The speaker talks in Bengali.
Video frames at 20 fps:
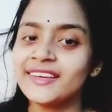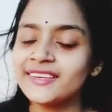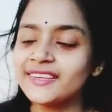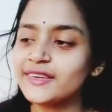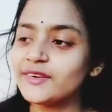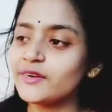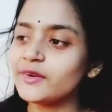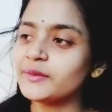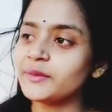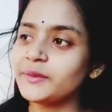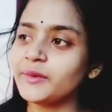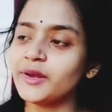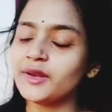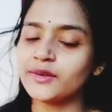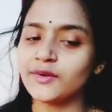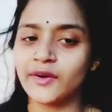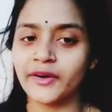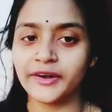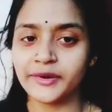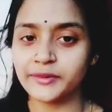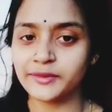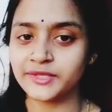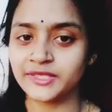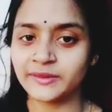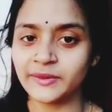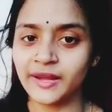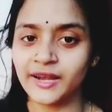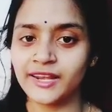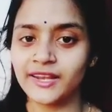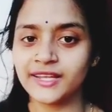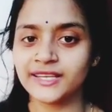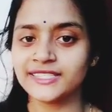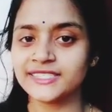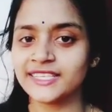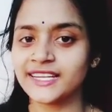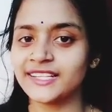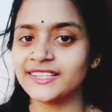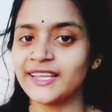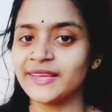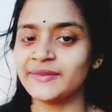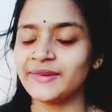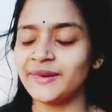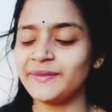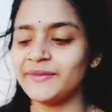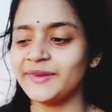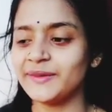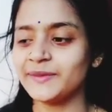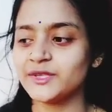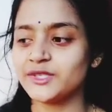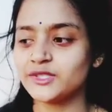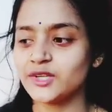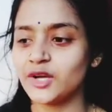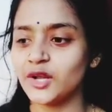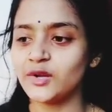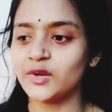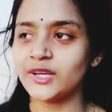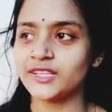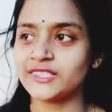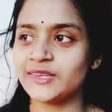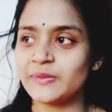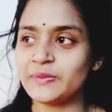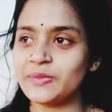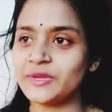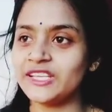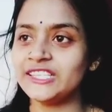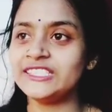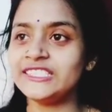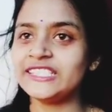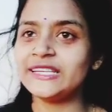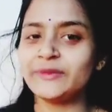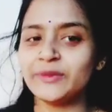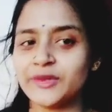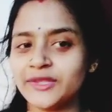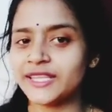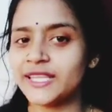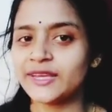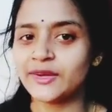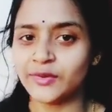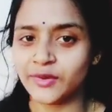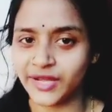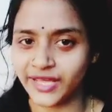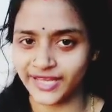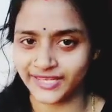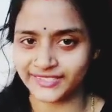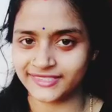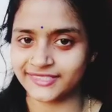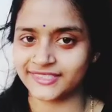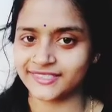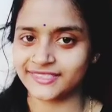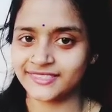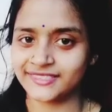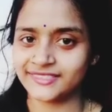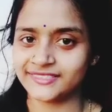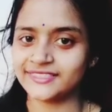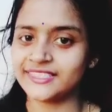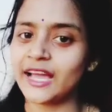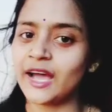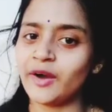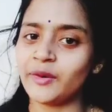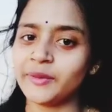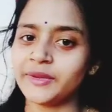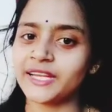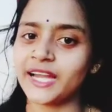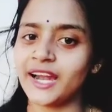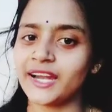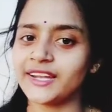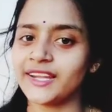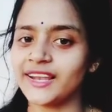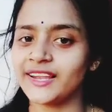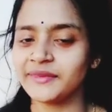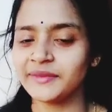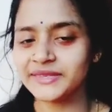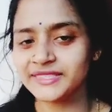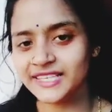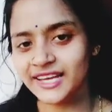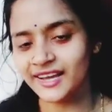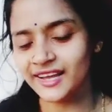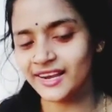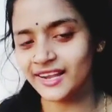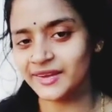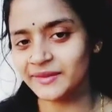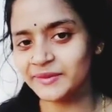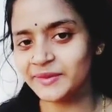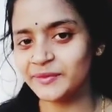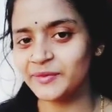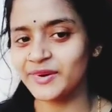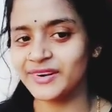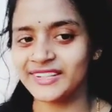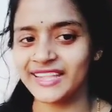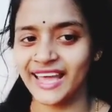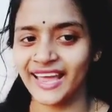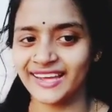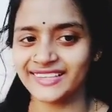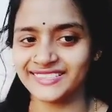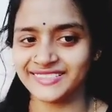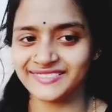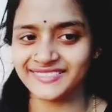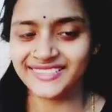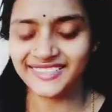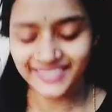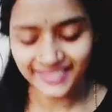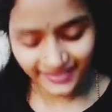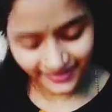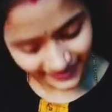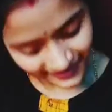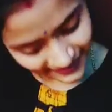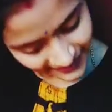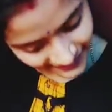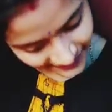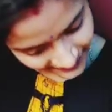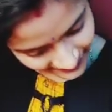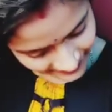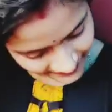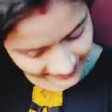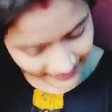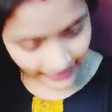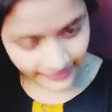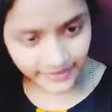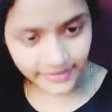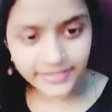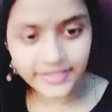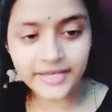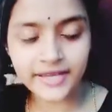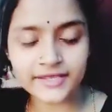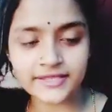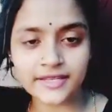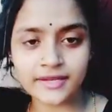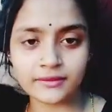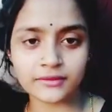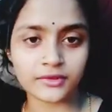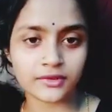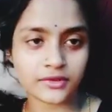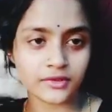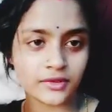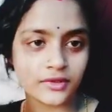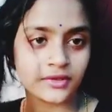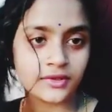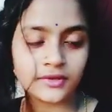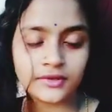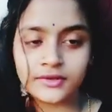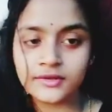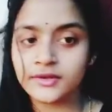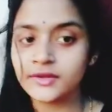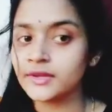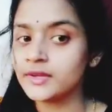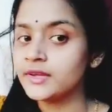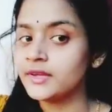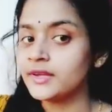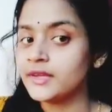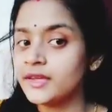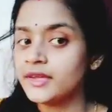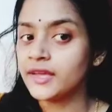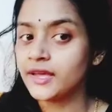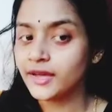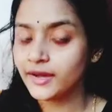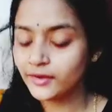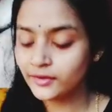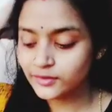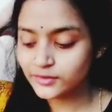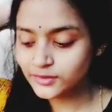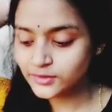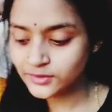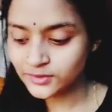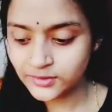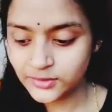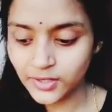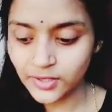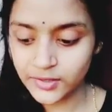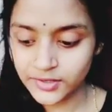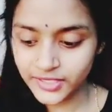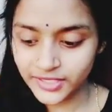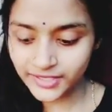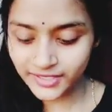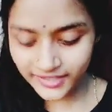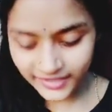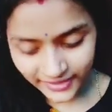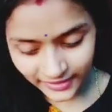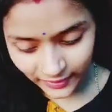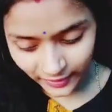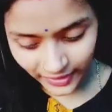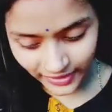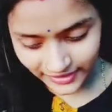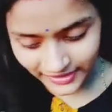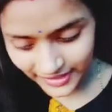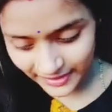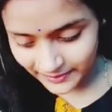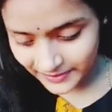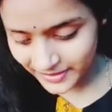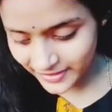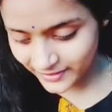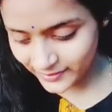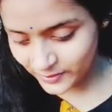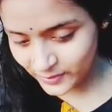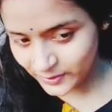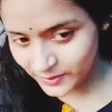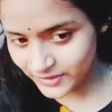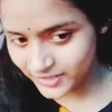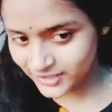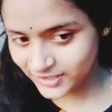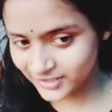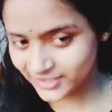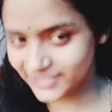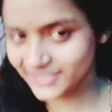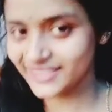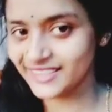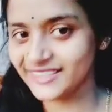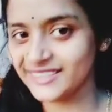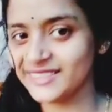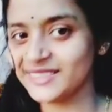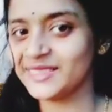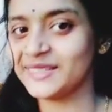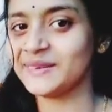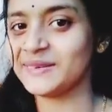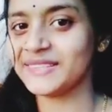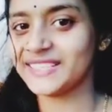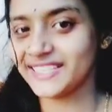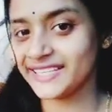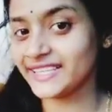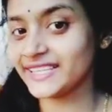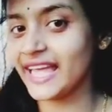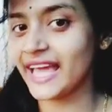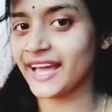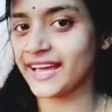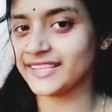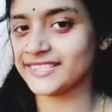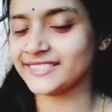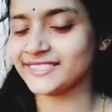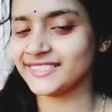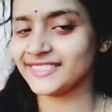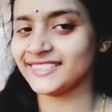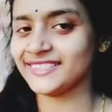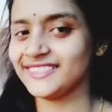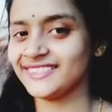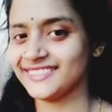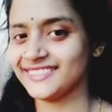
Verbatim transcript: কি করবো বলো ঘরে বসে ভালো লাগছে না তাই ভাবলাম যে চলো আজকে বৃষ্টির মধ্যেই ঘুরে আসি যা হবে ঠান্ডা লাগবে যা লাগবে পরে দেখা যাবে ছাতা নিয়ে গেছিলাম যদিও এখন চলো দেখি কি করা যায় আবার তোমাদের সঙ্গে তোমাদেরকে দেখাচ্ছি